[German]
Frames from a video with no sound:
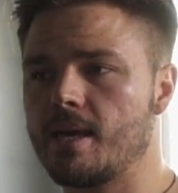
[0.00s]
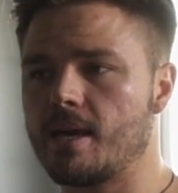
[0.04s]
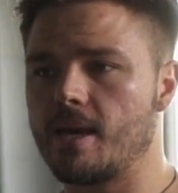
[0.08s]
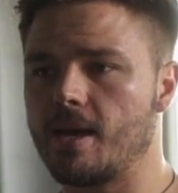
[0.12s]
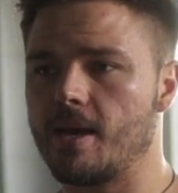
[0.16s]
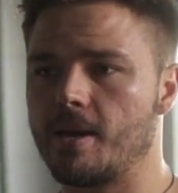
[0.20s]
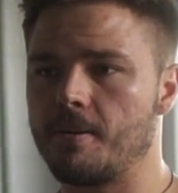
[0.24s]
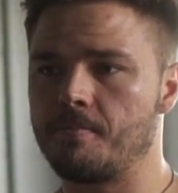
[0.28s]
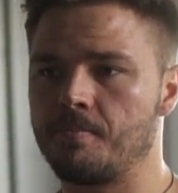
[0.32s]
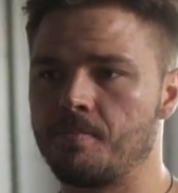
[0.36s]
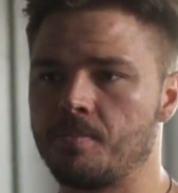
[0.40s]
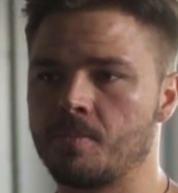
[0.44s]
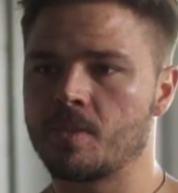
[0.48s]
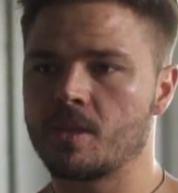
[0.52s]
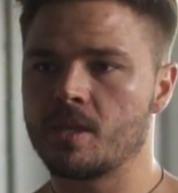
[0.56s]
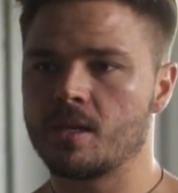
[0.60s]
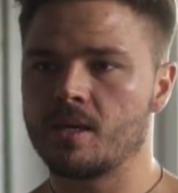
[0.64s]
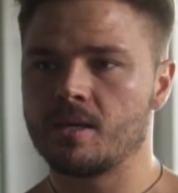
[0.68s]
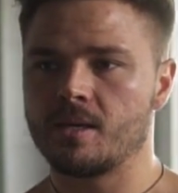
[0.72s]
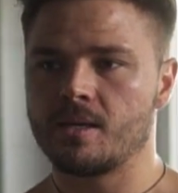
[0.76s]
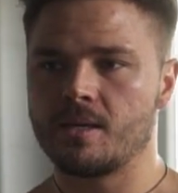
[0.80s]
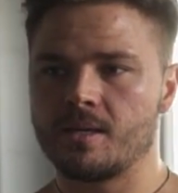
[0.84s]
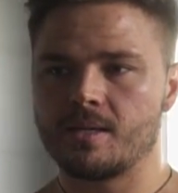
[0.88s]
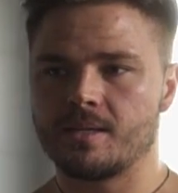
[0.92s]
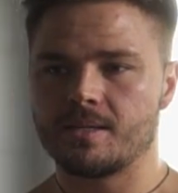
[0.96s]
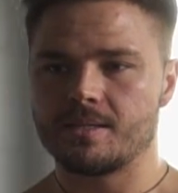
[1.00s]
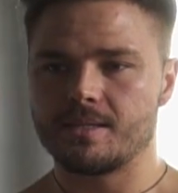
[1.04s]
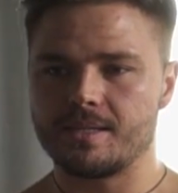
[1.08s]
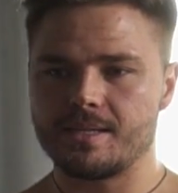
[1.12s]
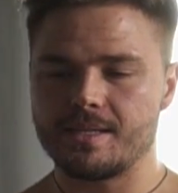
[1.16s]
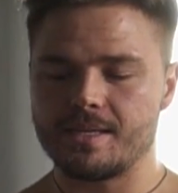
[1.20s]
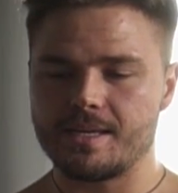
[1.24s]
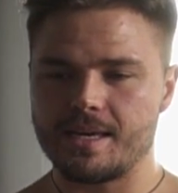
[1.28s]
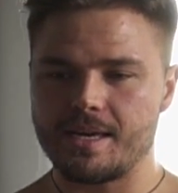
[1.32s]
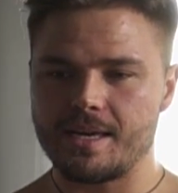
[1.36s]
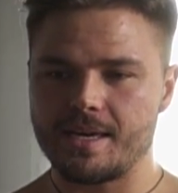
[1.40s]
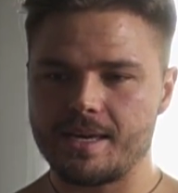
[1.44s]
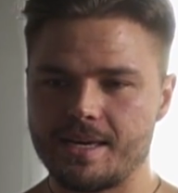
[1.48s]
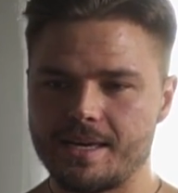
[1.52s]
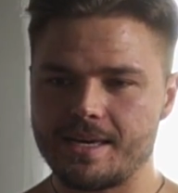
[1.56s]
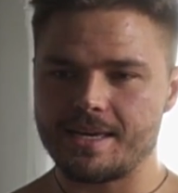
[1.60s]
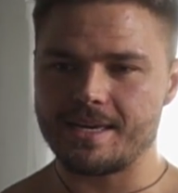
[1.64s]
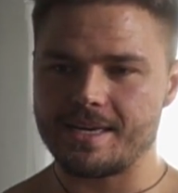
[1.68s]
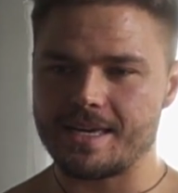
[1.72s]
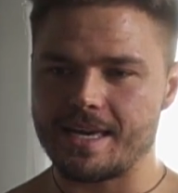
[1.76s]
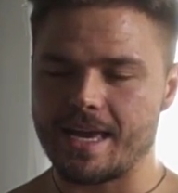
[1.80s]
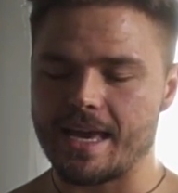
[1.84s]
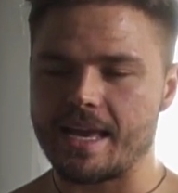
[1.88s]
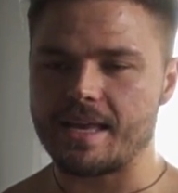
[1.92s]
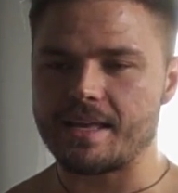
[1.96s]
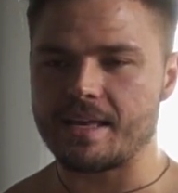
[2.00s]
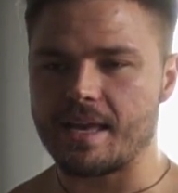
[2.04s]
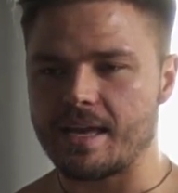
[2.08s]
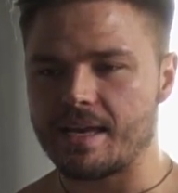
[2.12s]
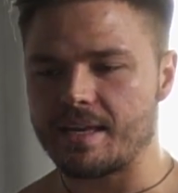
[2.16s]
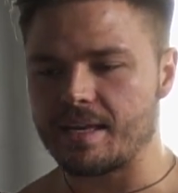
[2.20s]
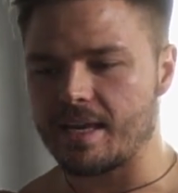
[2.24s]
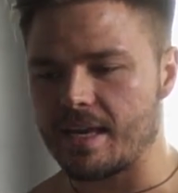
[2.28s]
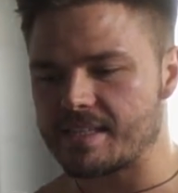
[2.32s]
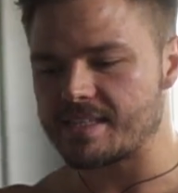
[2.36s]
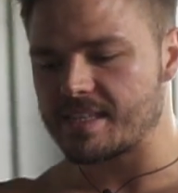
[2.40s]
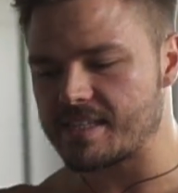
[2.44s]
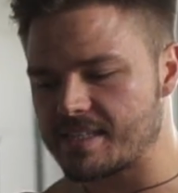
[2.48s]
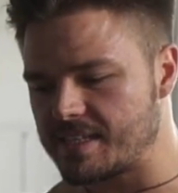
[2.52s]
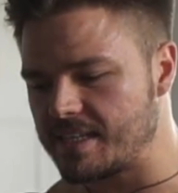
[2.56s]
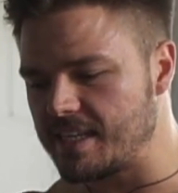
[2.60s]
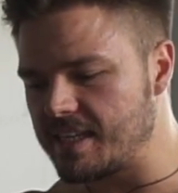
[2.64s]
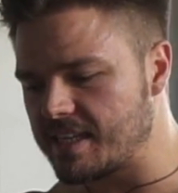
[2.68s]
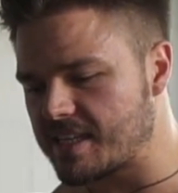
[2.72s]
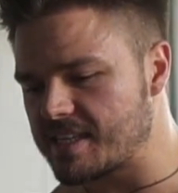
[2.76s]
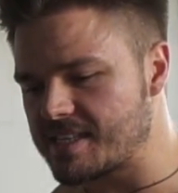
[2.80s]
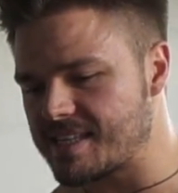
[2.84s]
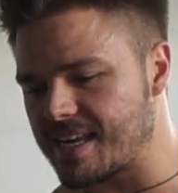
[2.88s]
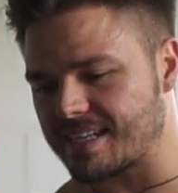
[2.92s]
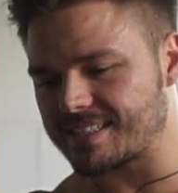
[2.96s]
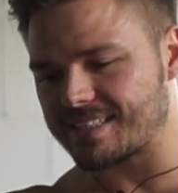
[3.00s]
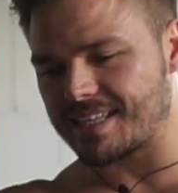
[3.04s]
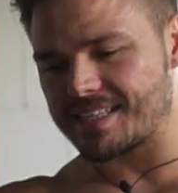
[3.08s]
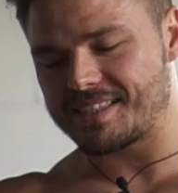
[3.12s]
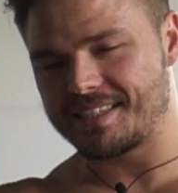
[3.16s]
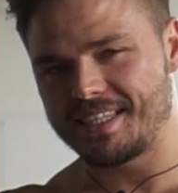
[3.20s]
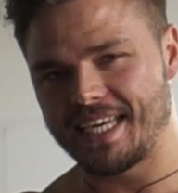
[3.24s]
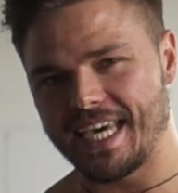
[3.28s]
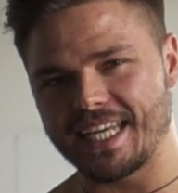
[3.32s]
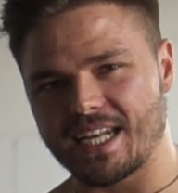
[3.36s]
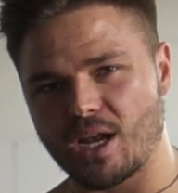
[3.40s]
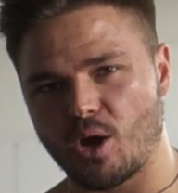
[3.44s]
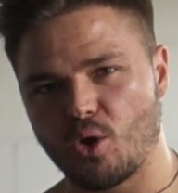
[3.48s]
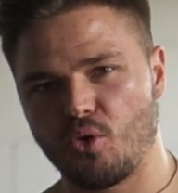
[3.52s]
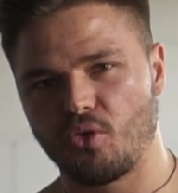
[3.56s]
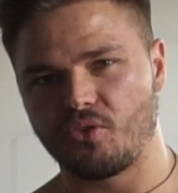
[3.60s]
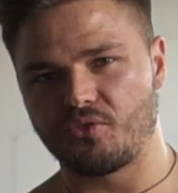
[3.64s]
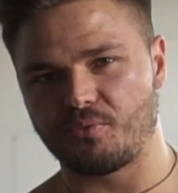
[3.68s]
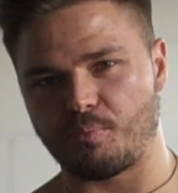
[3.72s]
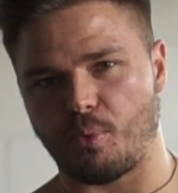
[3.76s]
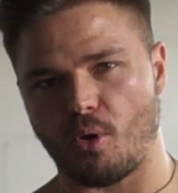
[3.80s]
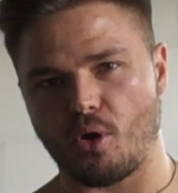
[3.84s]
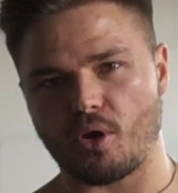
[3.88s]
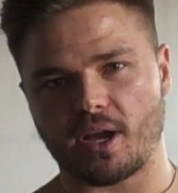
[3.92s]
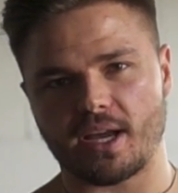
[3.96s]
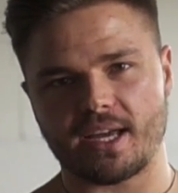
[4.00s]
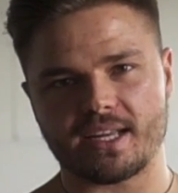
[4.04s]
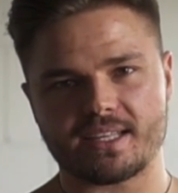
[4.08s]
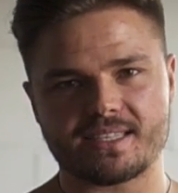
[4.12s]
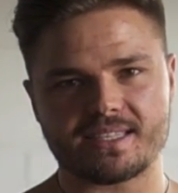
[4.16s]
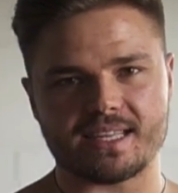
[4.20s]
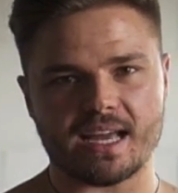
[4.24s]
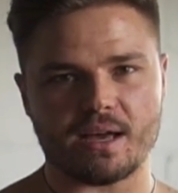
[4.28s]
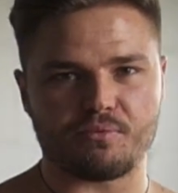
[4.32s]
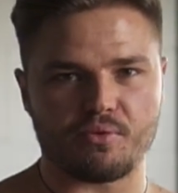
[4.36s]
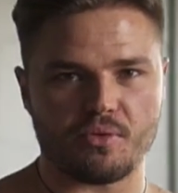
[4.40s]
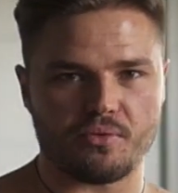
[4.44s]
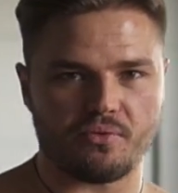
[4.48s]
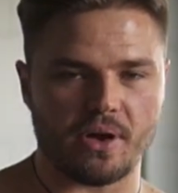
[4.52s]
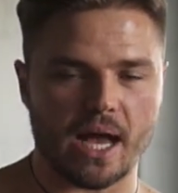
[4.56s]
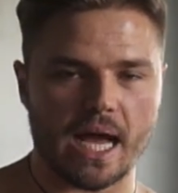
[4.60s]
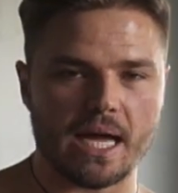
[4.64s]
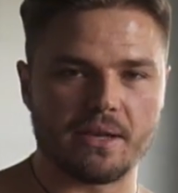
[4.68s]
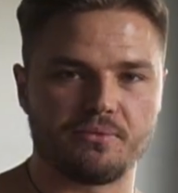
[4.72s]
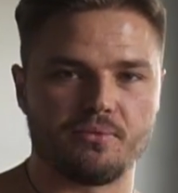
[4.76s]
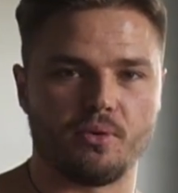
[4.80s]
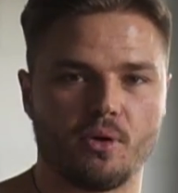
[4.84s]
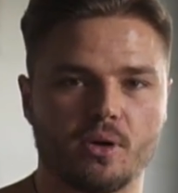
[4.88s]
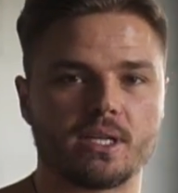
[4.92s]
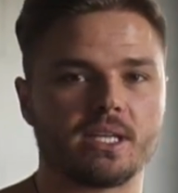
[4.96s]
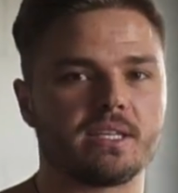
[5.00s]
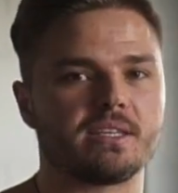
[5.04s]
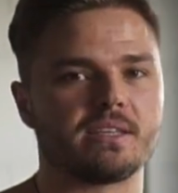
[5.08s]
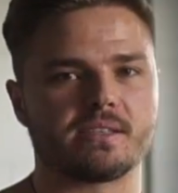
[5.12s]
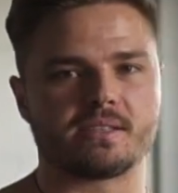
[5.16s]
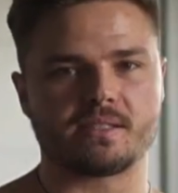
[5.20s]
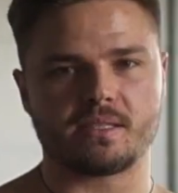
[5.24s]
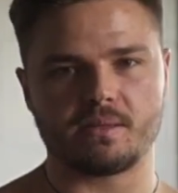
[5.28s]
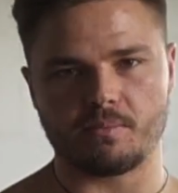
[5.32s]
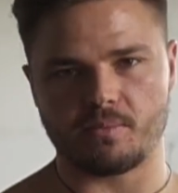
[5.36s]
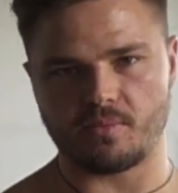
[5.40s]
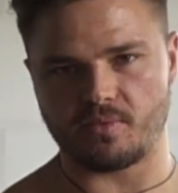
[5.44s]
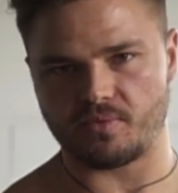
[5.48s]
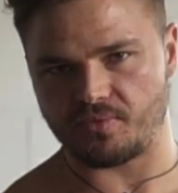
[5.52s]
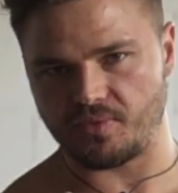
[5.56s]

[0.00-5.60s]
Ähm, äh, es ist nicht gesagt, dass jeder Hüftbeuger jetzt dafür verantwortlich ist.